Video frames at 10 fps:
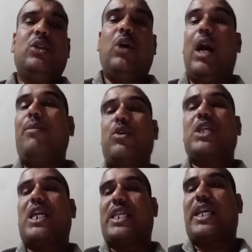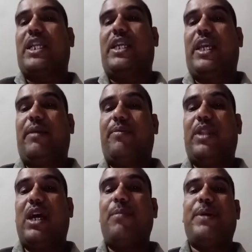तो हम रोजगार सहायक नहीं हैं
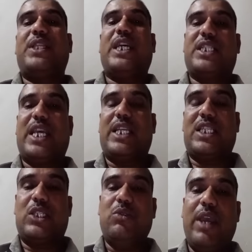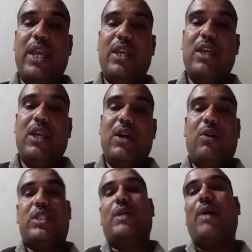हम पंचायत सहायक सचिव हैं
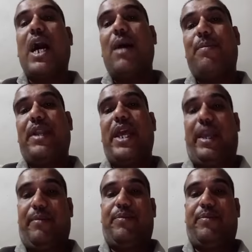और जब आपने